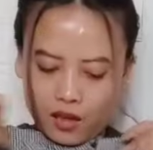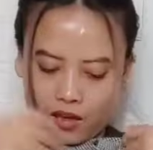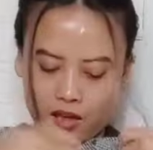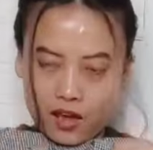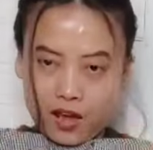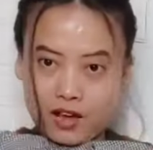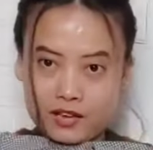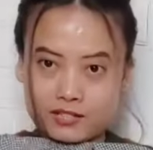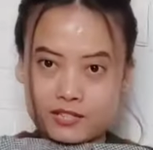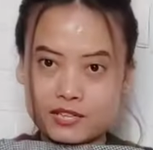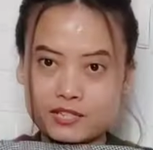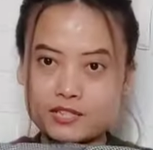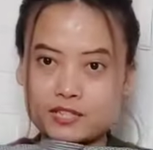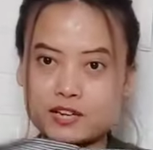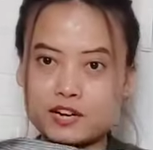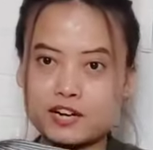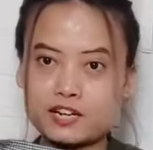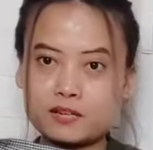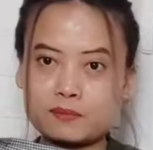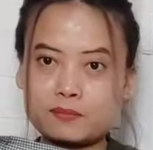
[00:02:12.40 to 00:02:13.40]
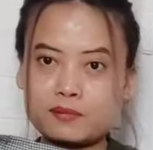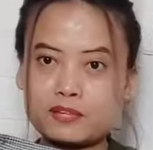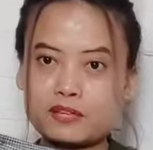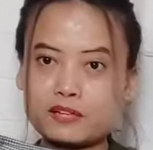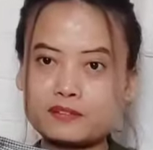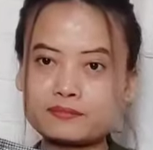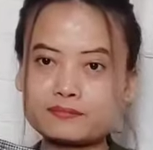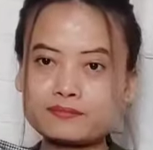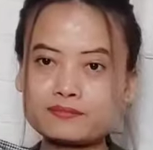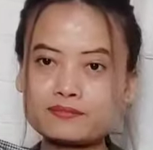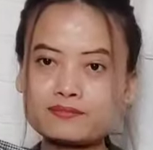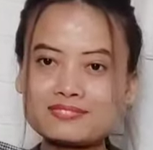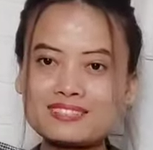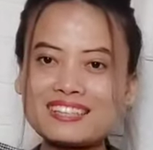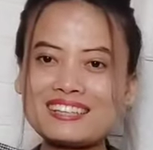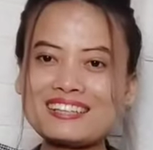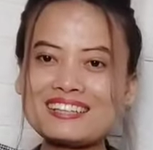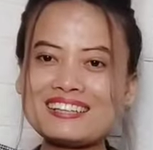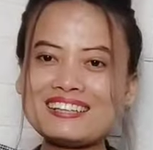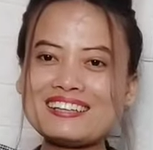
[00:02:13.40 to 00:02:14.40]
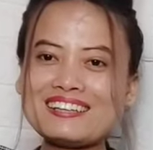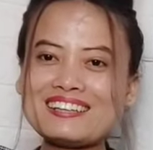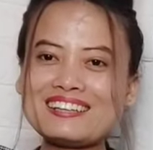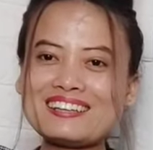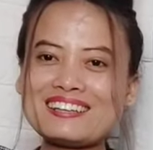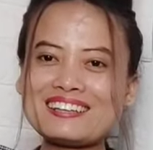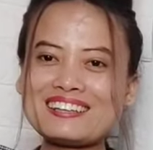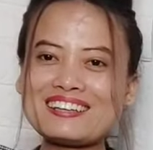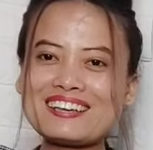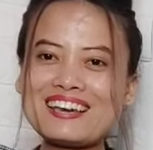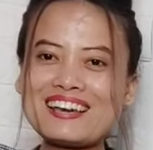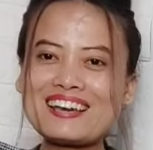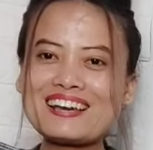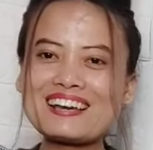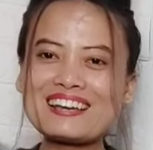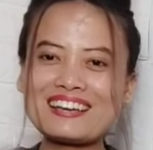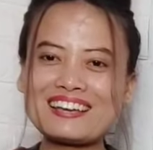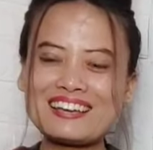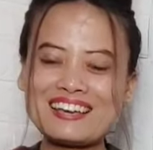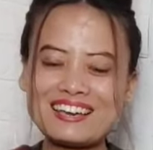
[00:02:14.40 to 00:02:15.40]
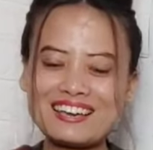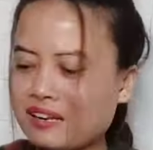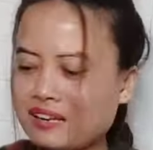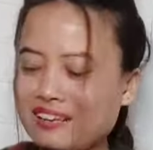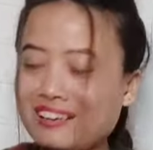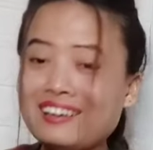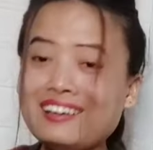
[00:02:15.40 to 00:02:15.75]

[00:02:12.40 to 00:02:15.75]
यहाँ से ऐसा कट भी है मैंने